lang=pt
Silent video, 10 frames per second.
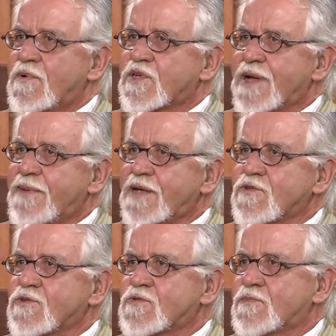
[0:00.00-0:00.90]

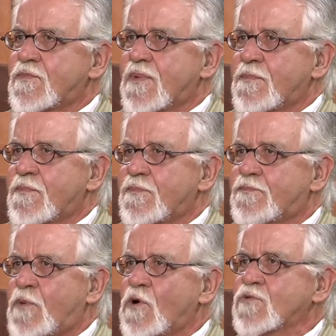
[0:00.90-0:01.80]
chamados
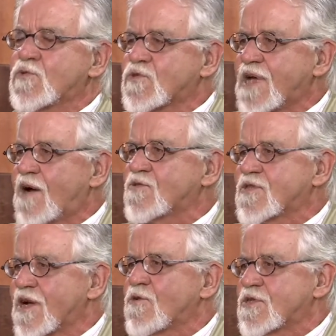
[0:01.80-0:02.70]
pontos
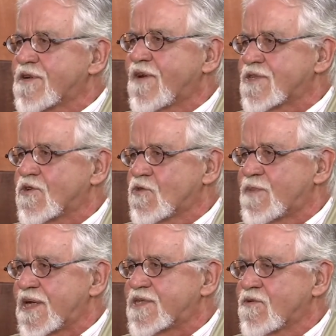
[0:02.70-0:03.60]
altos da conservação no
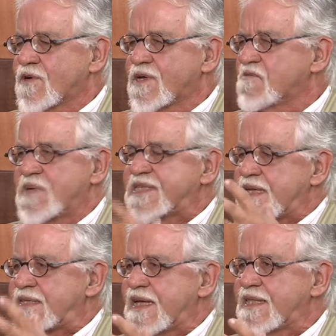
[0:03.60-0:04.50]
Brasil, que é uma
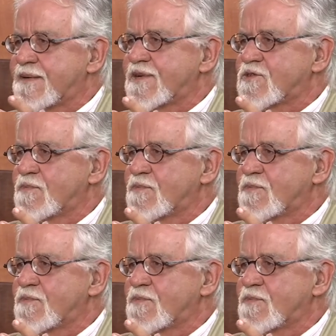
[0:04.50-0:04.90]
centena mais ou